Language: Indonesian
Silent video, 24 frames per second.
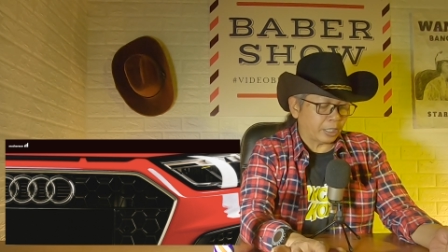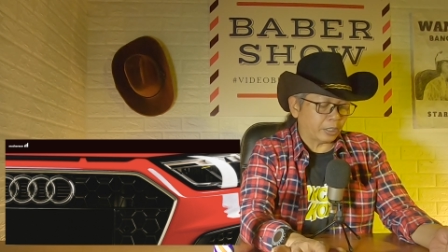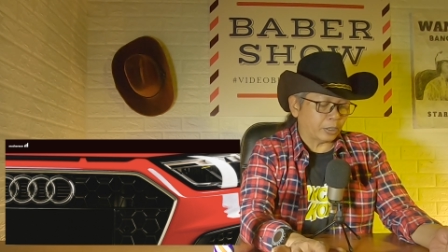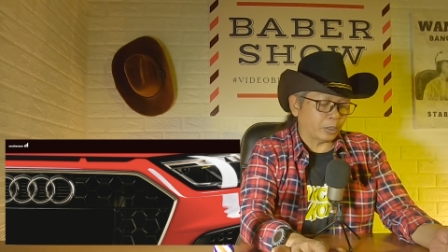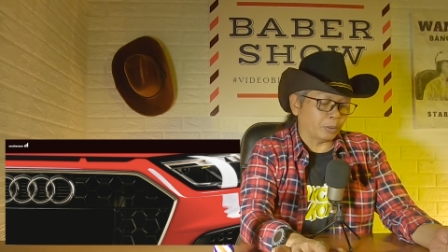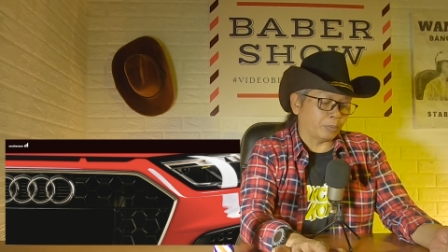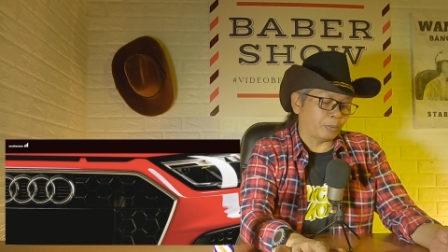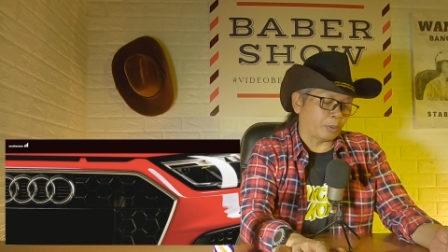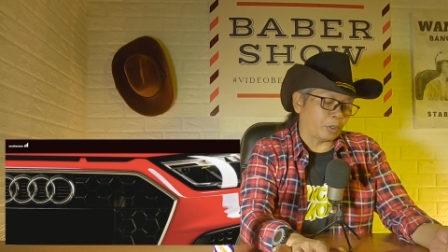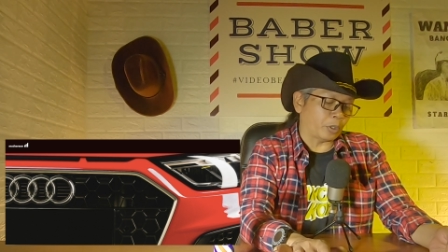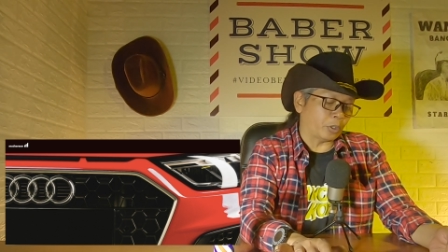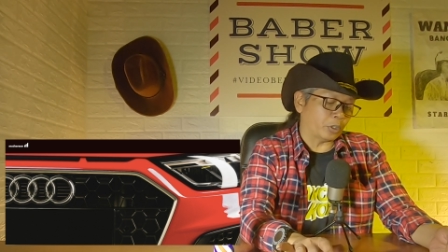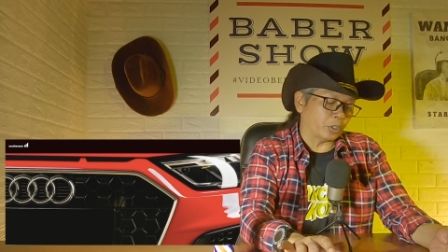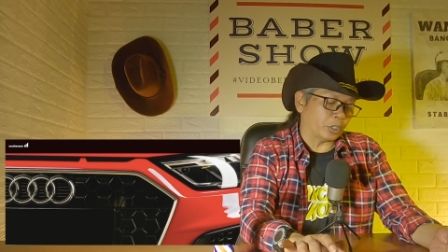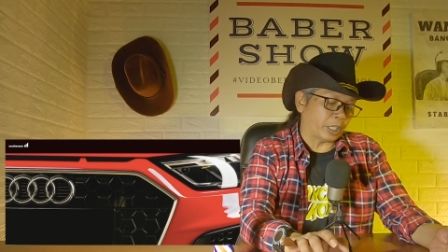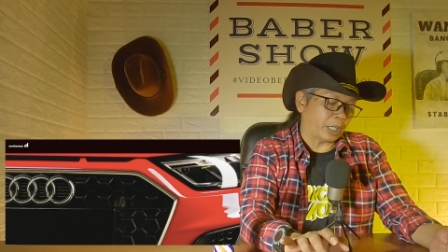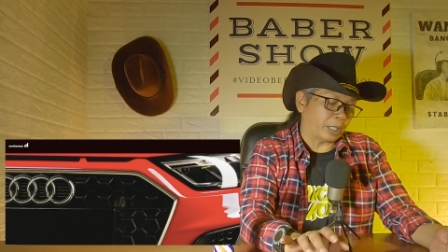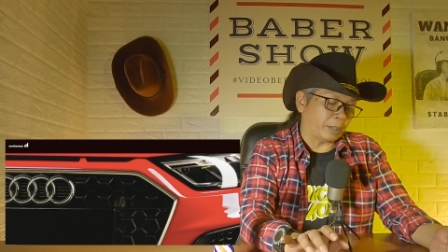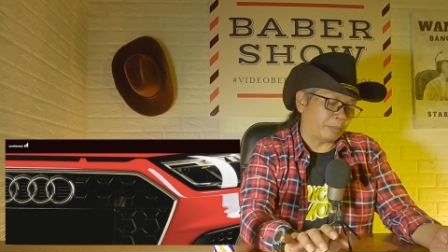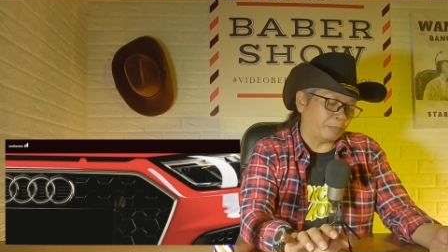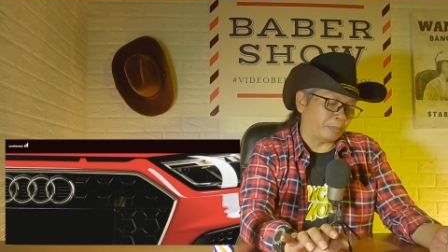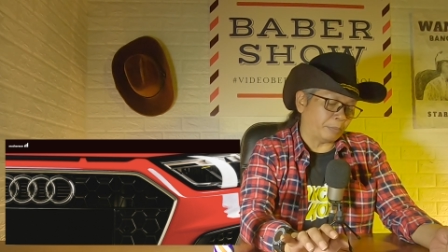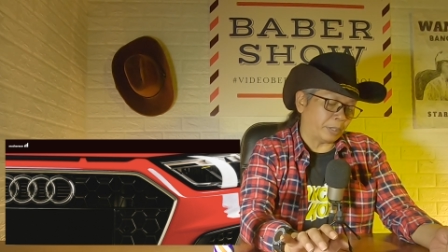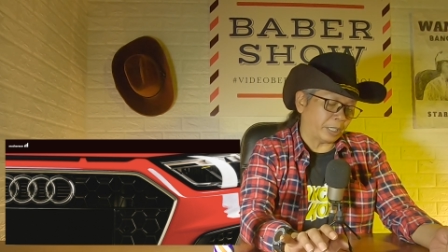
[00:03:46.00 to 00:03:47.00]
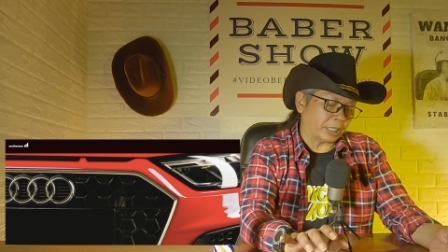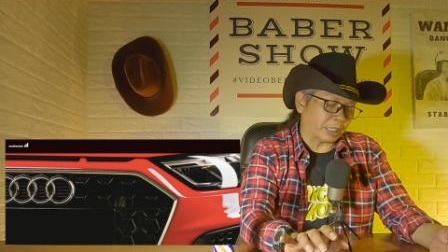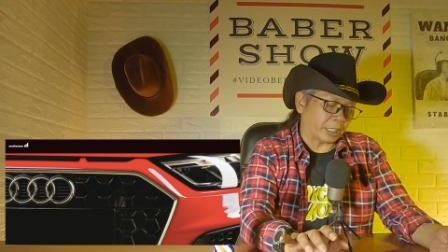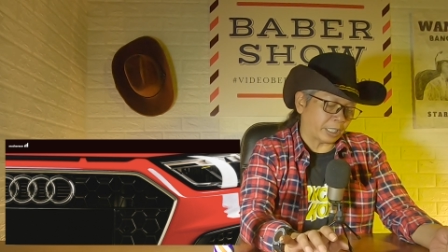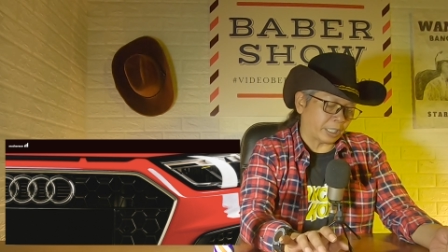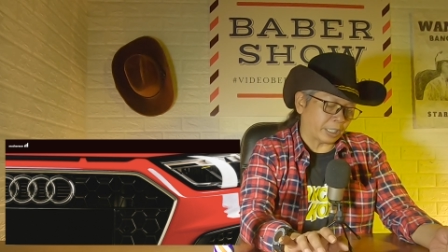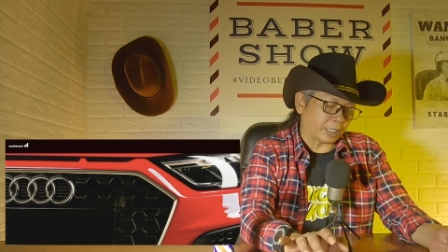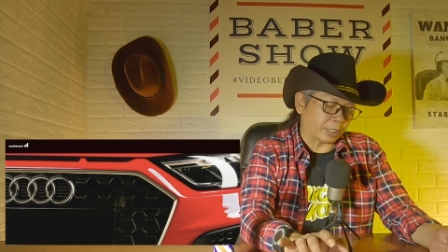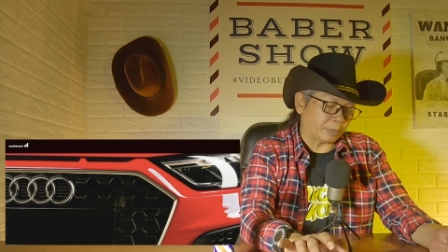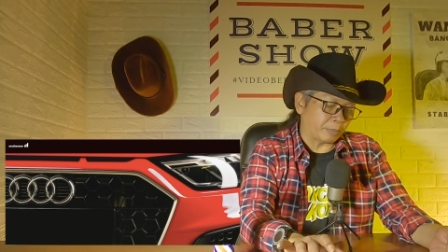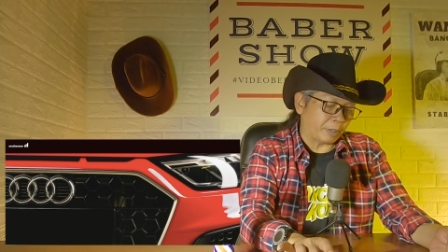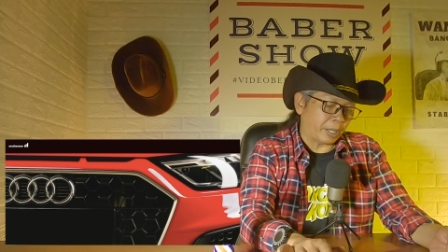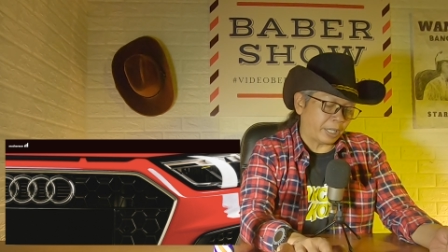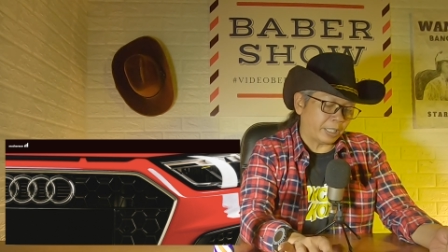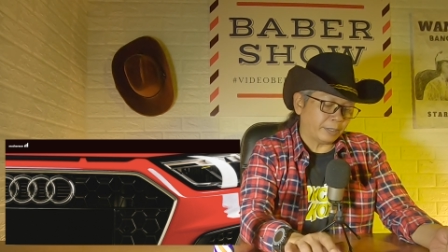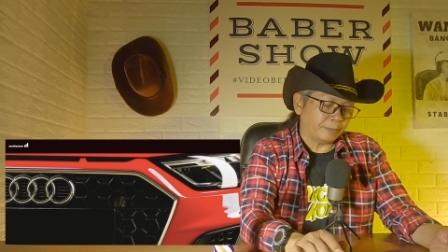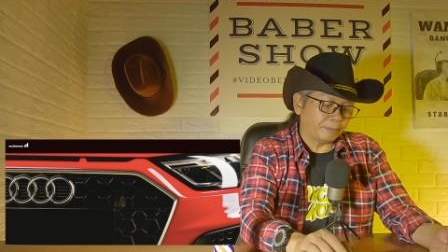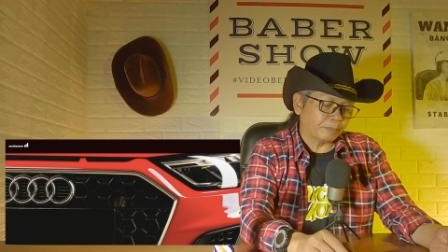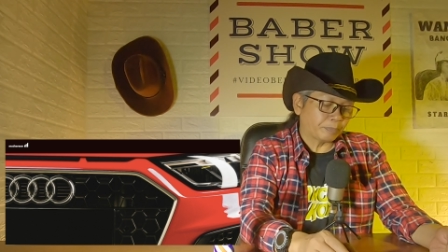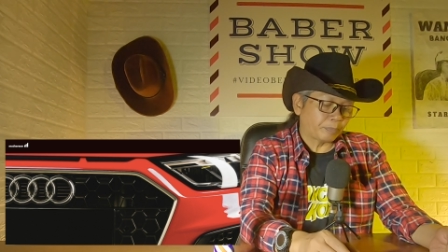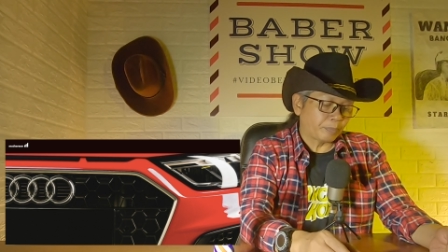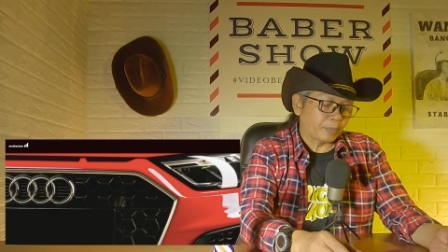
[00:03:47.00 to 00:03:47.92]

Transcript: yaitu produsen Mercedes-Benz